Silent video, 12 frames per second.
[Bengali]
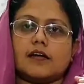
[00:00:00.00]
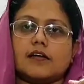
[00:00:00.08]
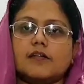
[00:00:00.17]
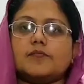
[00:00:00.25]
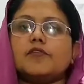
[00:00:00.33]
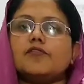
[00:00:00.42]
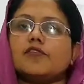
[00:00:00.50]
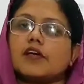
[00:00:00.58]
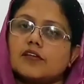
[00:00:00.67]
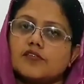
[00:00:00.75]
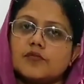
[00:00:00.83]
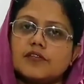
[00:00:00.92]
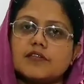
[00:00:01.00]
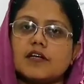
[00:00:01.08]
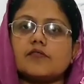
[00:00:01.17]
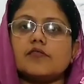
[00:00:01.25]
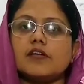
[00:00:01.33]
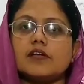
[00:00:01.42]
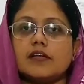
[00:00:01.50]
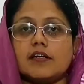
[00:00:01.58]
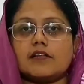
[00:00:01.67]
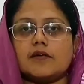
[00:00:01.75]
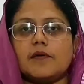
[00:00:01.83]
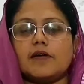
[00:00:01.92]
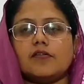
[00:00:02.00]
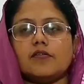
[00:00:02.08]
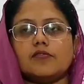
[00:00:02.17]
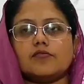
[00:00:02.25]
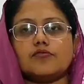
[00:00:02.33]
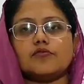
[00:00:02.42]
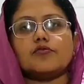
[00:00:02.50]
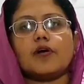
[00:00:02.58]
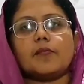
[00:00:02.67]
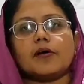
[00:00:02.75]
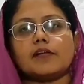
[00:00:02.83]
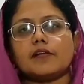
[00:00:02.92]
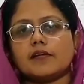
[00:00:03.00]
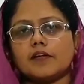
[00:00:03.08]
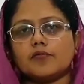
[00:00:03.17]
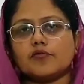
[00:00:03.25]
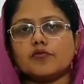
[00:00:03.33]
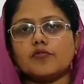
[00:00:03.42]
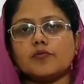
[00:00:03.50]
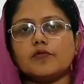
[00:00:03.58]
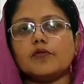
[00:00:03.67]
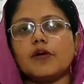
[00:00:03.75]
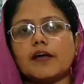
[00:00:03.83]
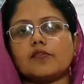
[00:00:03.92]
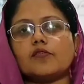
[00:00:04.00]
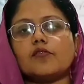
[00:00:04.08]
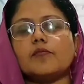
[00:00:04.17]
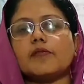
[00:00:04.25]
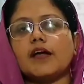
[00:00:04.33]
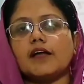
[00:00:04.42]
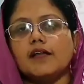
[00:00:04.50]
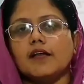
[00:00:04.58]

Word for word: হৃৎপিণ্ডটাকে তুমি ইচ্ছা করলে দেখতে পারো যদিও আমাদেরটার মতো হুবহু একরকম না